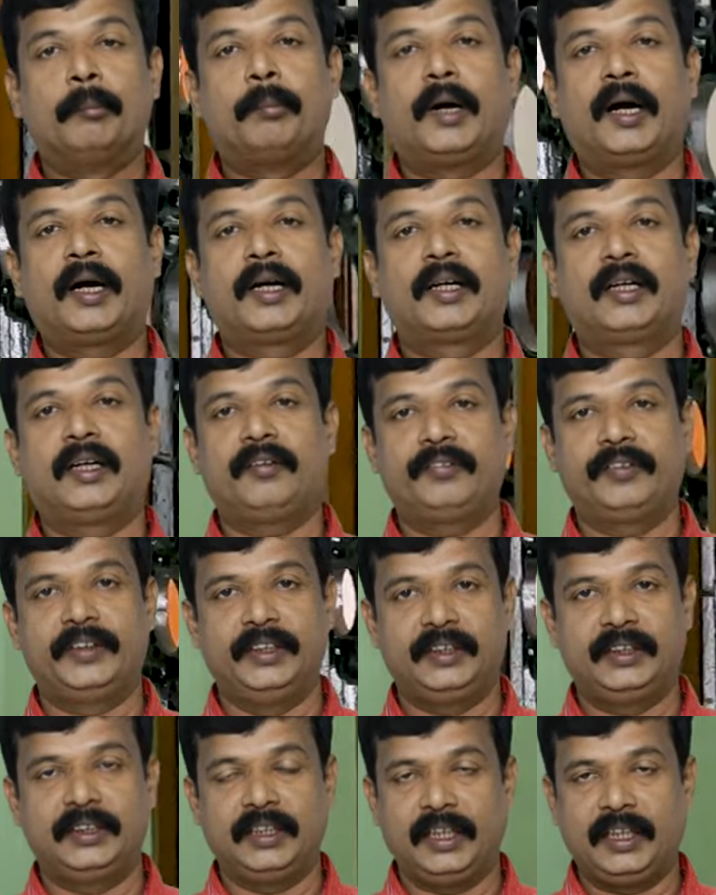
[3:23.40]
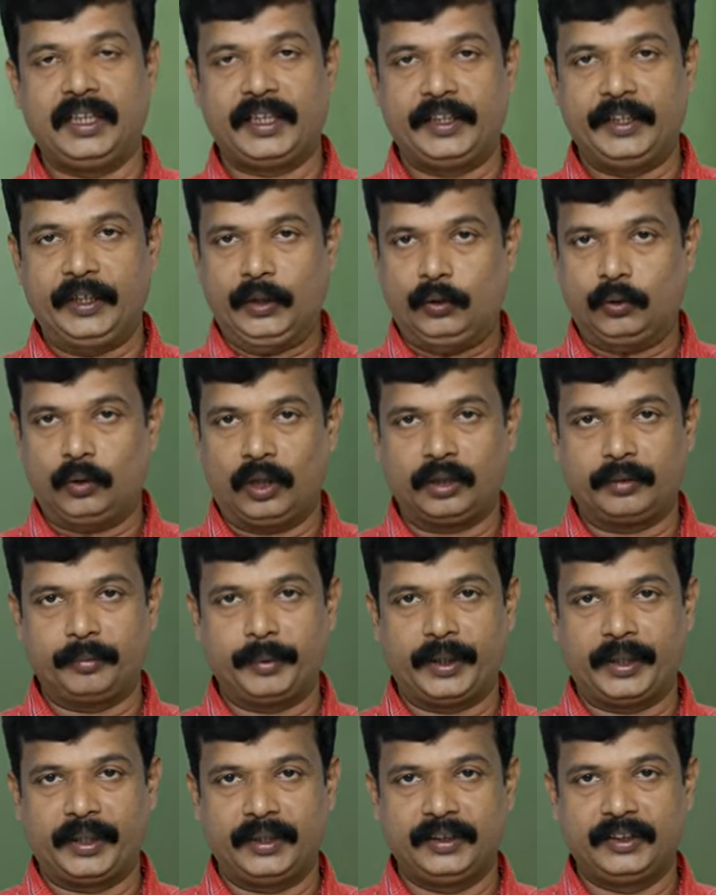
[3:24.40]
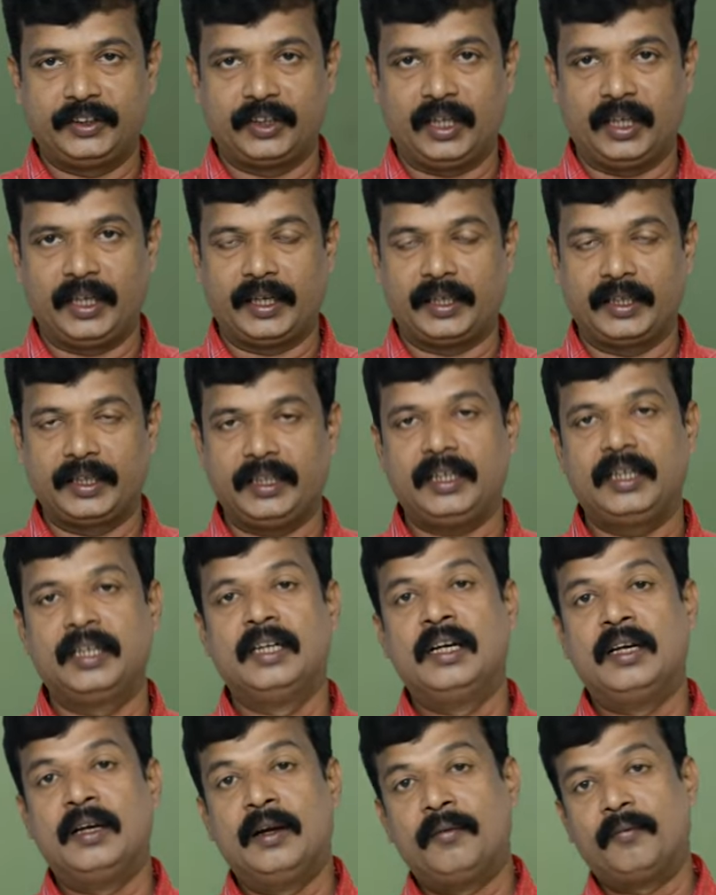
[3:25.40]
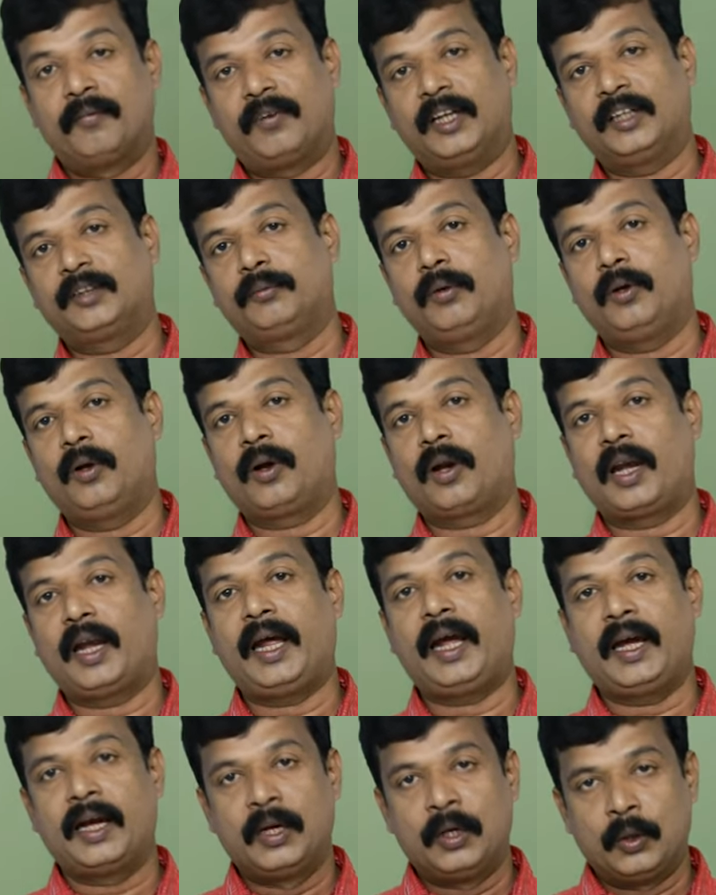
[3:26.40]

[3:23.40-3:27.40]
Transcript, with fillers: பக்கா ஃபினிஷிங்கில் ரெடி டு ஆக்குபை கண்டிஷனில் இருக்குது ஃபஸ்ட் ஃப்ளோரில்